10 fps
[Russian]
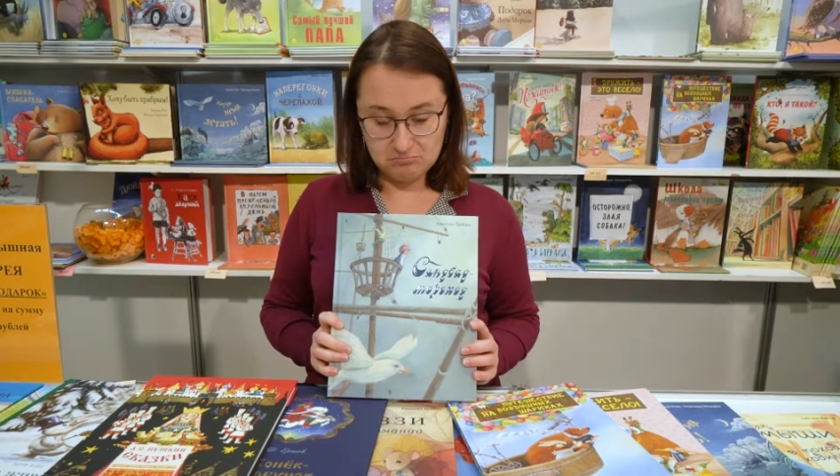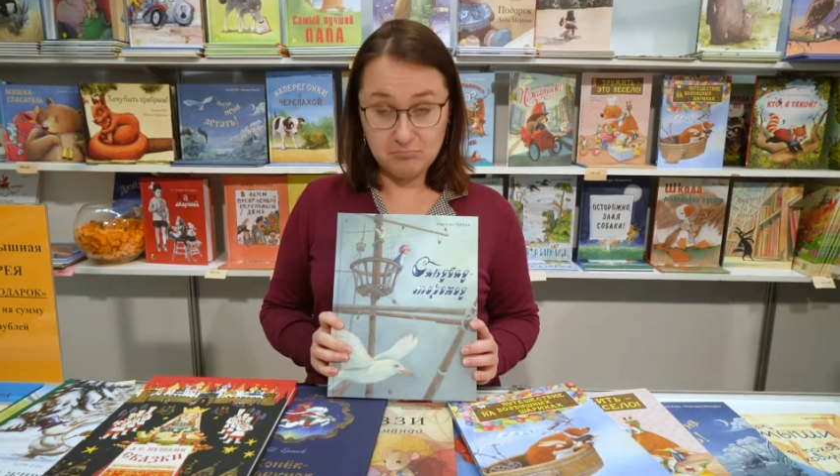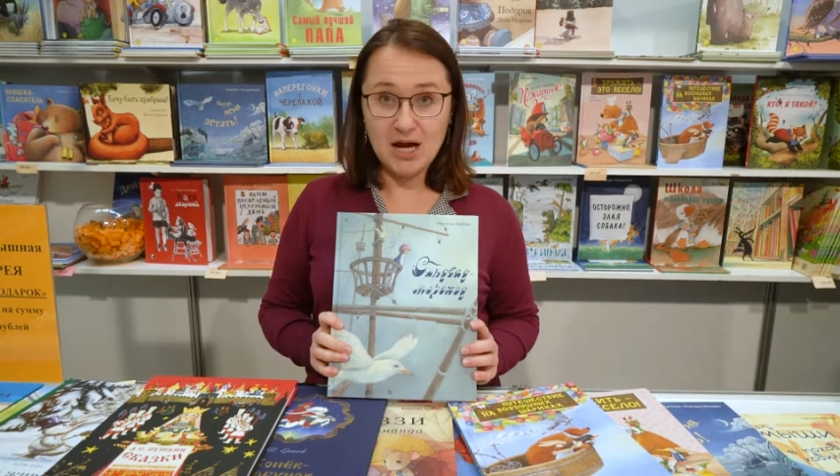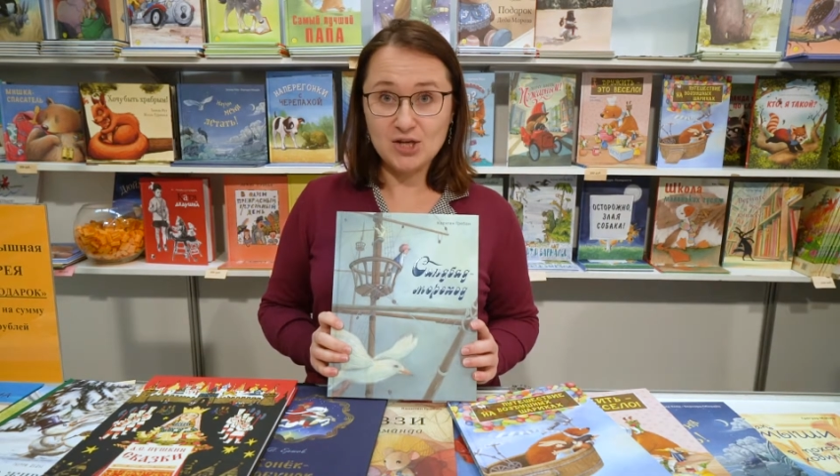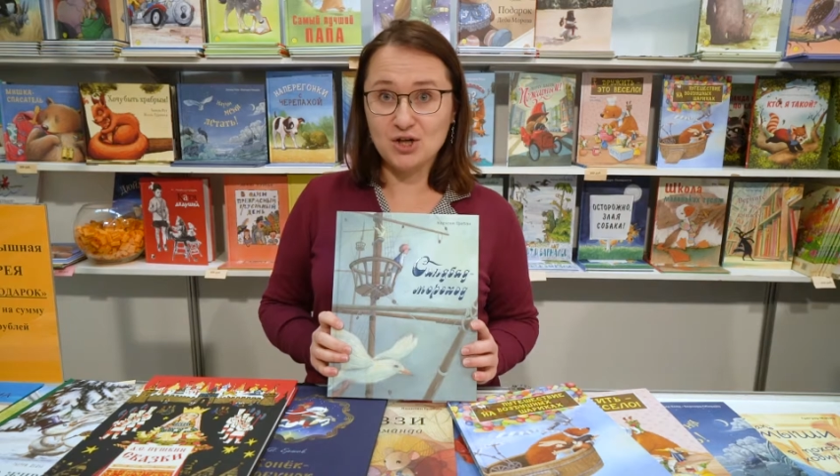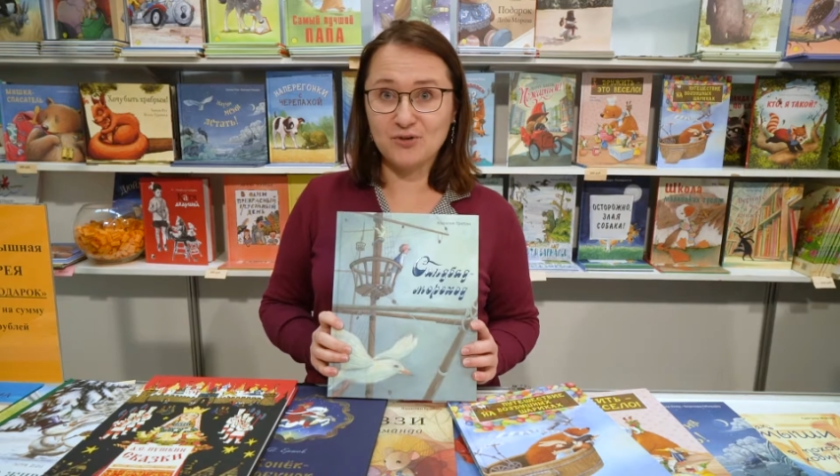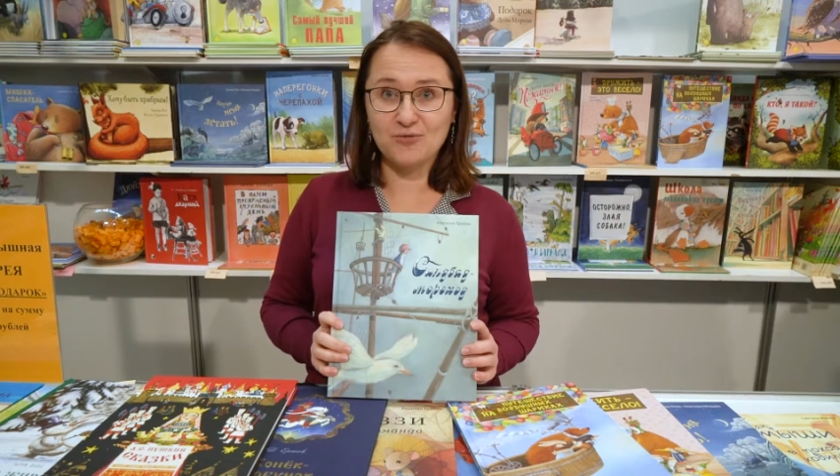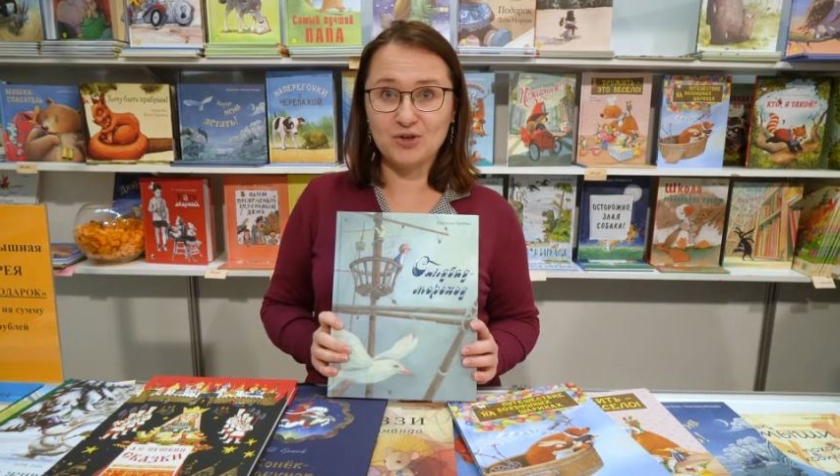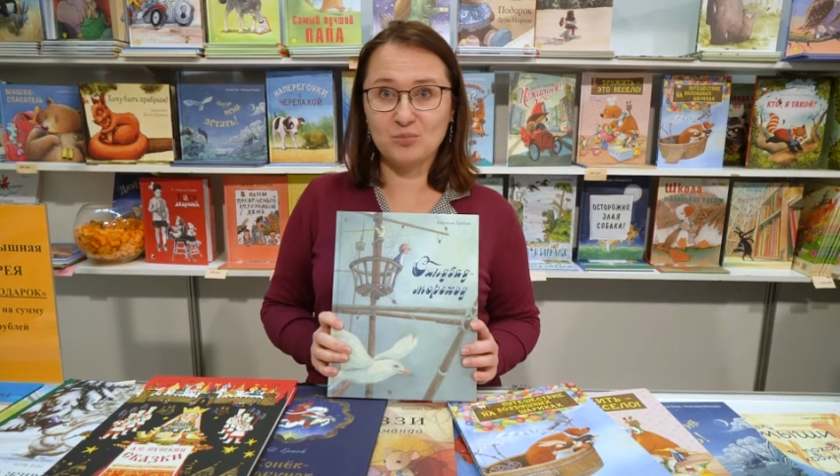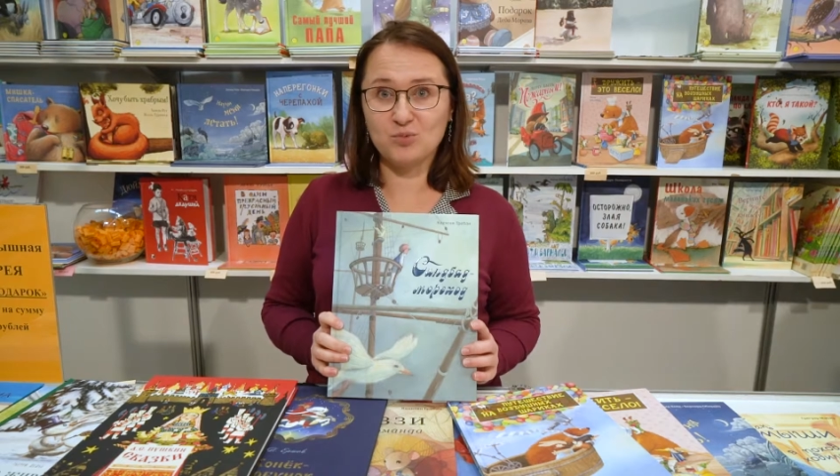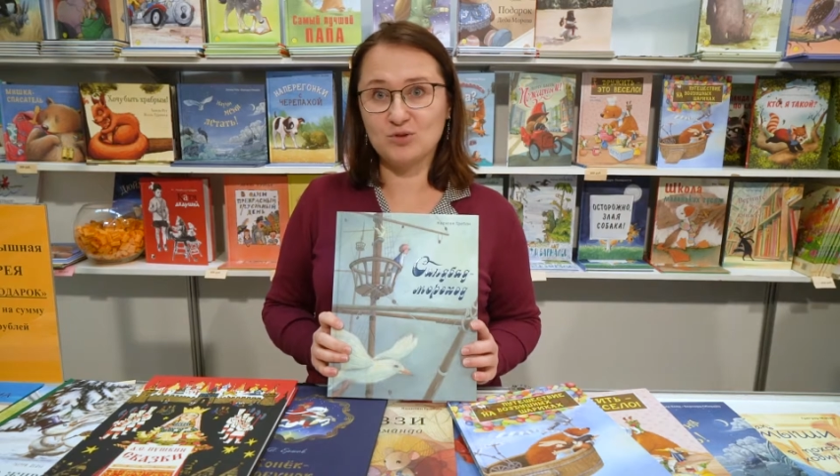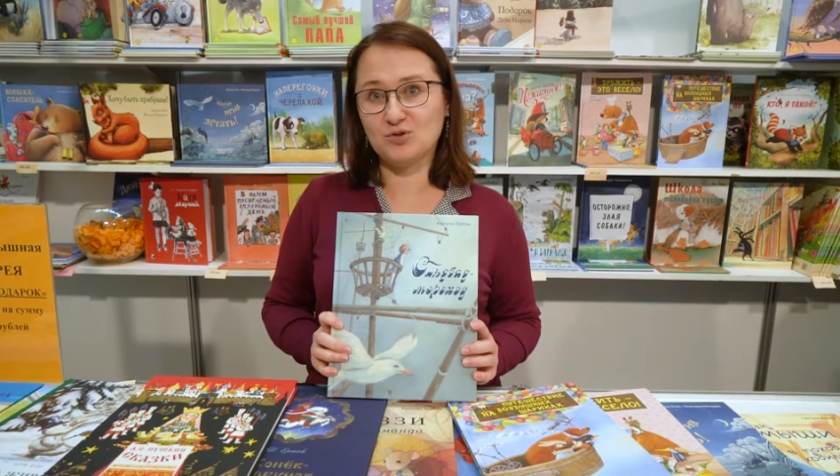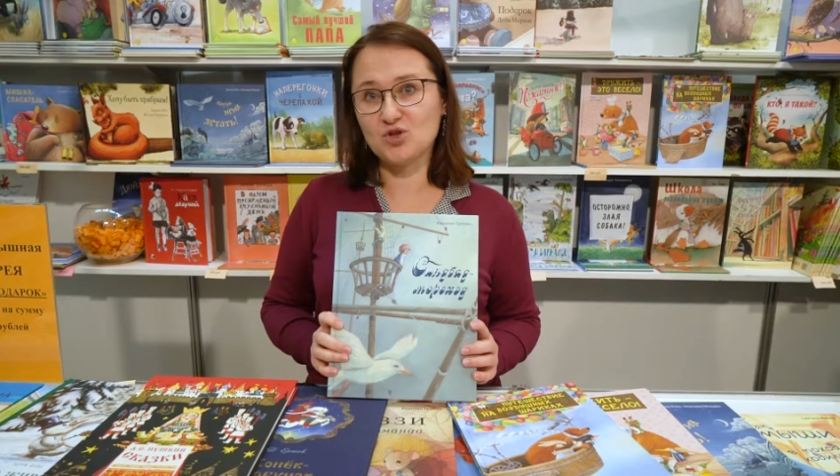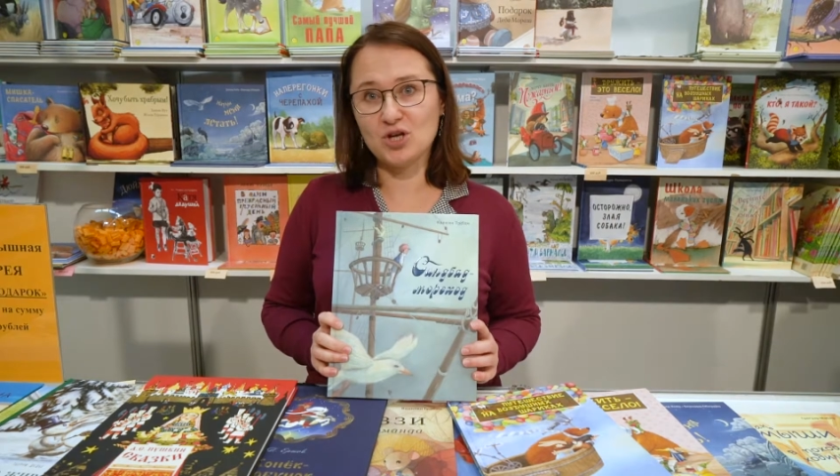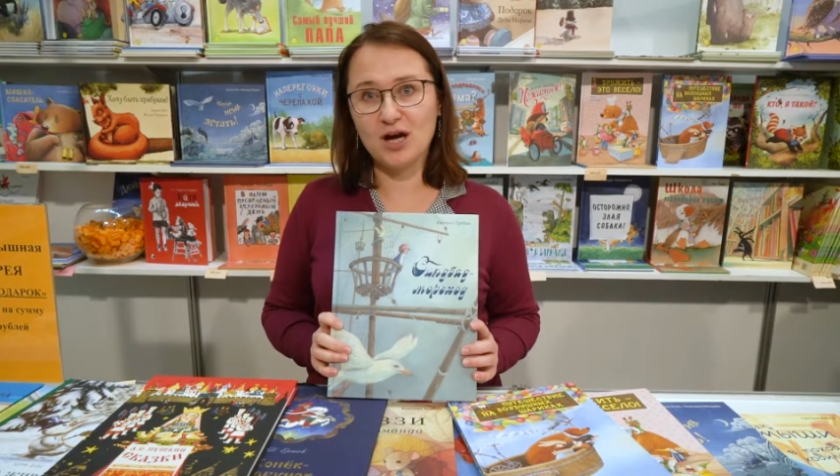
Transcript: мальчиков это будет очень